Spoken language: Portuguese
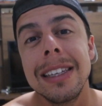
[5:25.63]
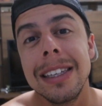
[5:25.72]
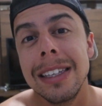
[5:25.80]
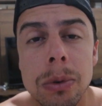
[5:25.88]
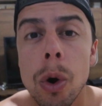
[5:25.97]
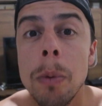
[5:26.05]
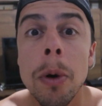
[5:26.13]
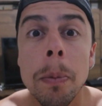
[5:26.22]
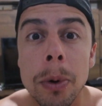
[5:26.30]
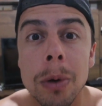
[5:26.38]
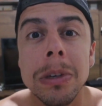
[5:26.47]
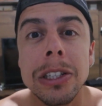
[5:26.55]
e como eu
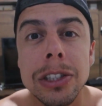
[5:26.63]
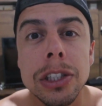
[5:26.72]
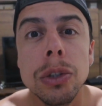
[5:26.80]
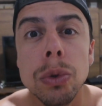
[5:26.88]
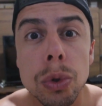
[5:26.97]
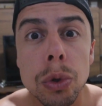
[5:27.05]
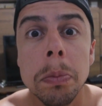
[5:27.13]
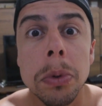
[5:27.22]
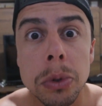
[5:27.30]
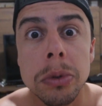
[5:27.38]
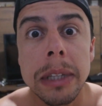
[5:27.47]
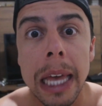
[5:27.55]
prometi o grupo
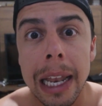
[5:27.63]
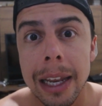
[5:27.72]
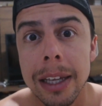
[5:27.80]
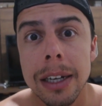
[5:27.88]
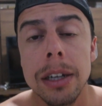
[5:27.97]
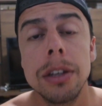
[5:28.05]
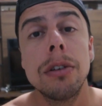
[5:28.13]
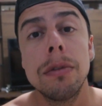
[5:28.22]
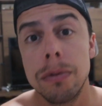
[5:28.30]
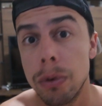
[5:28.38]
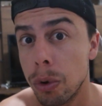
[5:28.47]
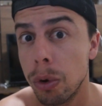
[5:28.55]
no Telegram, eu
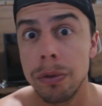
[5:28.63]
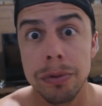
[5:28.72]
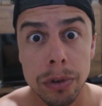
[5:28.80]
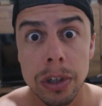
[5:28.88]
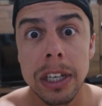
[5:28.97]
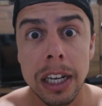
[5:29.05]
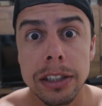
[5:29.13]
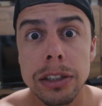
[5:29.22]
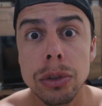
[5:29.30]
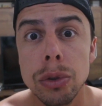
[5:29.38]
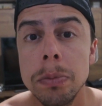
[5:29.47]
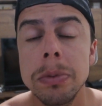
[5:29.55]
vou, vou criar esse
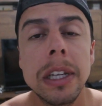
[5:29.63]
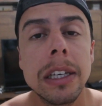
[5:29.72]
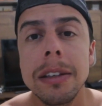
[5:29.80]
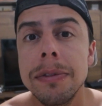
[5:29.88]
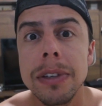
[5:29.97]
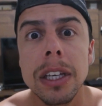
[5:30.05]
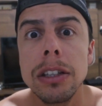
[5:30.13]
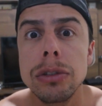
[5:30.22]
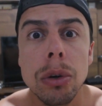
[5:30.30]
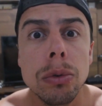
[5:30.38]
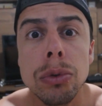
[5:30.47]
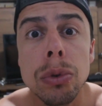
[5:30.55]
grupo, nem né, que fiquem
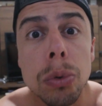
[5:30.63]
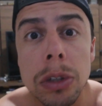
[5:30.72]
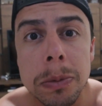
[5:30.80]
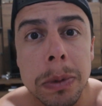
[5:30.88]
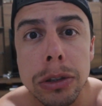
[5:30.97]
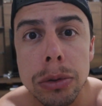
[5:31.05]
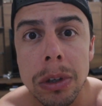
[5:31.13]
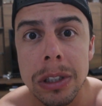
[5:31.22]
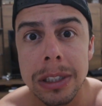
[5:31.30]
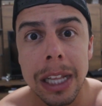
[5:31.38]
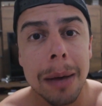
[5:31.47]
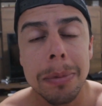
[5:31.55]
só com duas
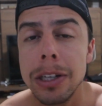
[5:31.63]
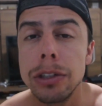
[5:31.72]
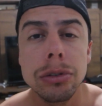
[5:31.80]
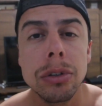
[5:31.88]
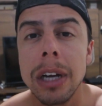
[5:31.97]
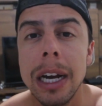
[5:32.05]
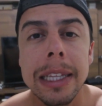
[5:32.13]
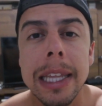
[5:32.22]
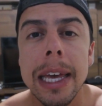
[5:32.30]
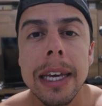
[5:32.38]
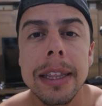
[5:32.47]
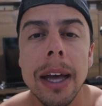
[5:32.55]
pessoas lá pra gente trocar
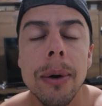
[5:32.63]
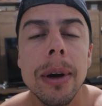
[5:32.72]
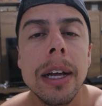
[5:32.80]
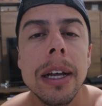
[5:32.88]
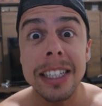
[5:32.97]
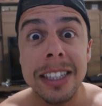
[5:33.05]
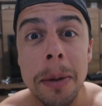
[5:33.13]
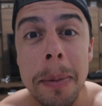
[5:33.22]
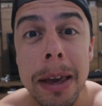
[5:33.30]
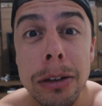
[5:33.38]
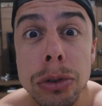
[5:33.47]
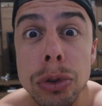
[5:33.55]
ideia e tal. E tem
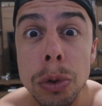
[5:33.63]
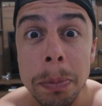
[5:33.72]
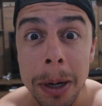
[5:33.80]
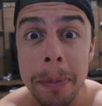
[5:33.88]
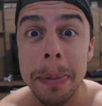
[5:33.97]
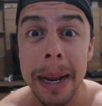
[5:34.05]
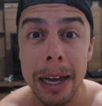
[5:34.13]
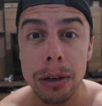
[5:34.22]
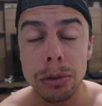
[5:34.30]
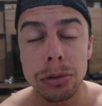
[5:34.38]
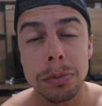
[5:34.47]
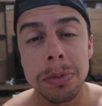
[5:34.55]
também o Super
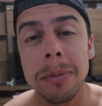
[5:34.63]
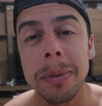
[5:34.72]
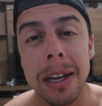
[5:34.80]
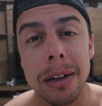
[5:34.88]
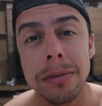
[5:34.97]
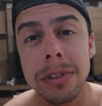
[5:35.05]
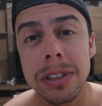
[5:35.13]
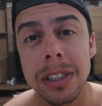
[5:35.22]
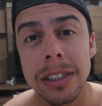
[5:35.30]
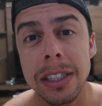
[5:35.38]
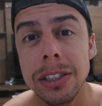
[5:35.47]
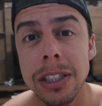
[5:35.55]
Prego. Super Prego você
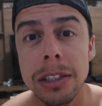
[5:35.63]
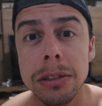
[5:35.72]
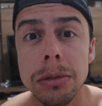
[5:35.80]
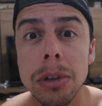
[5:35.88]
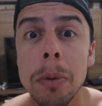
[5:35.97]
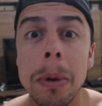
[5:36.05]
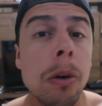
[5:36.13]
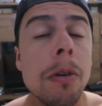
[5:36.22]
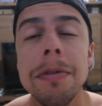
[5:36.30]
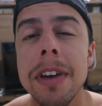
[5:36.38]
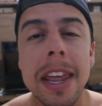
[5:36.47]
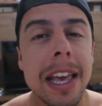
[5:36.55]
tem direito a uma
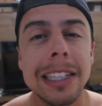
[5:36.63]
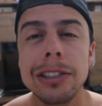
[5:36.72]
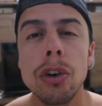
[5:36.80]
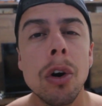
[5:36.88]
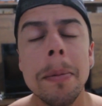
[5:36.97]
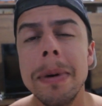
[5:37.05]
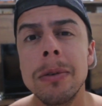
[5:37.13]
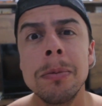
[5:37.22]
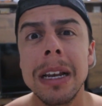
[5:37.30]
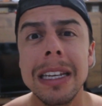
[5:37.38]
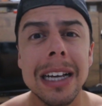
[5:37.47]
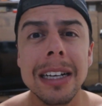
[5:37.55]
conferência ou uma,
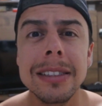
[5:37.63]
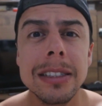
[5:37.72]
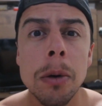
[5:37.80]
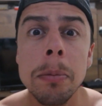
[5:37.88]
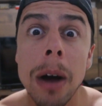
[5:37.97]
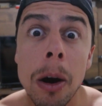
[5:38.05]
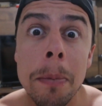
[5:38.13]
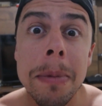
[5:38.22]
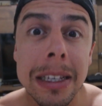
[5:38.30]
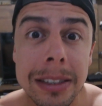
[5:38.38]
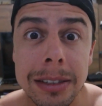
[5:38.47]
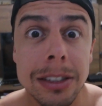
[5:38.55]
ligação ao
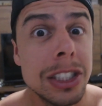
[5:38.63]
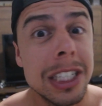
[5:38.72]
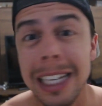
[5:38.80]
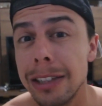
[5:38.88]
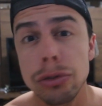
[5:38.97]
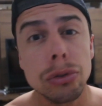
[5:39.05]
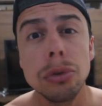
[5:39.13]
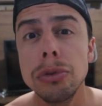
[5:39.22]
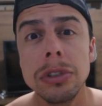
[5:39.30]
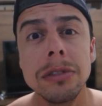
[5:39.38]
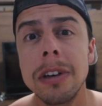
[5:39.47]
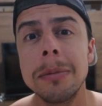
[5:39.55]
mês direto
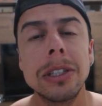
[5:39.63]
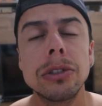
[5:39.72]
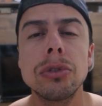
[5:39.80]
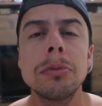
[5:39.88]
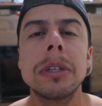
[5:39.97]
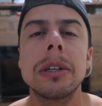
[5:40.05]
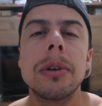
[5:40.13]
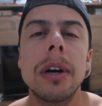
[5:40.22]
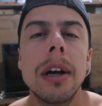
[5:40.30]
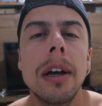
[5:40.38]
exclusivamente comigo.